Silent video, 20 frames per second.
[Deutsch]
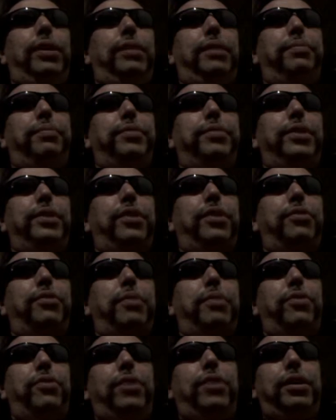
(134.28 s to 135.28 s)
war,
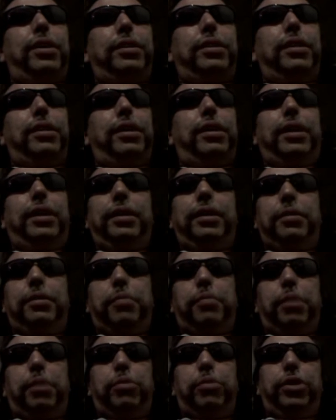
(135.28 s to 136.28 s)
dass man sagte,
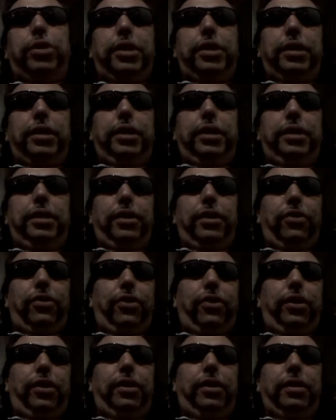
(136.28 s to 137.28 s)
nein, man möchte nicht,
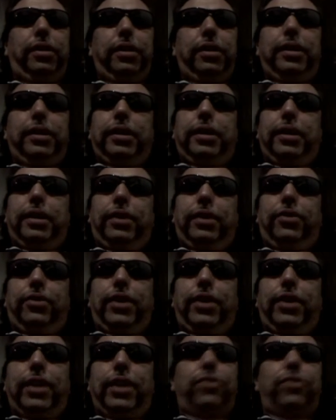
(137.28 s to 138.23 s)
dass ich ins